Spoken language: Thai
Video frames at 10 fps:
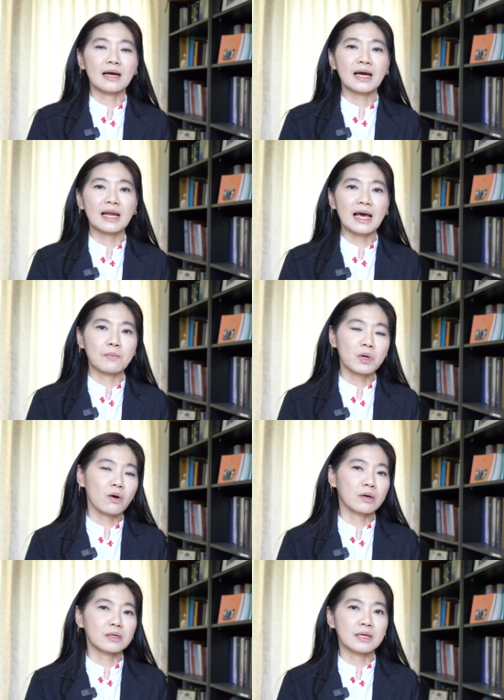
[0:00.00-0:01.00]
การอ่านไม่อ
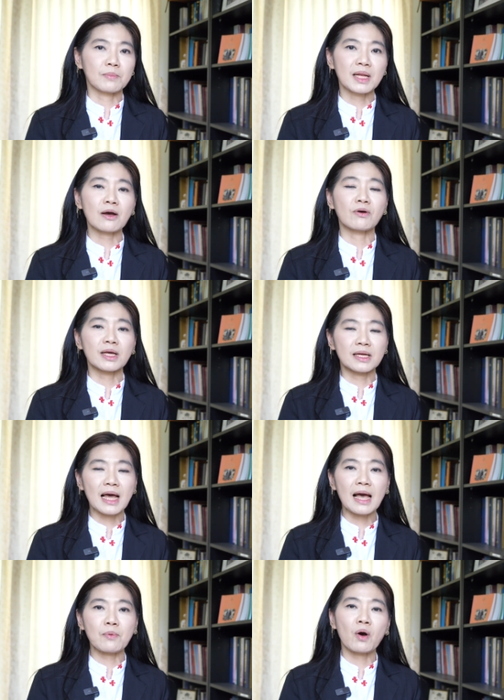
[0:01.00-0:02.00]
อกขียนไม่ได้ของเด็ก
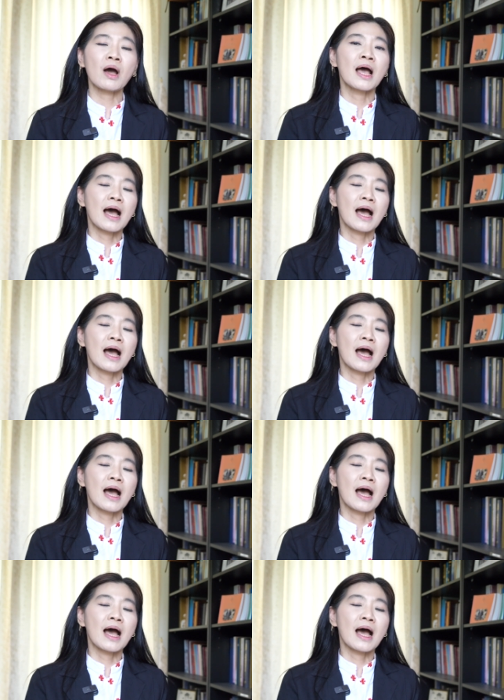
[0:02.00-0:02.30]
ได้เพราะ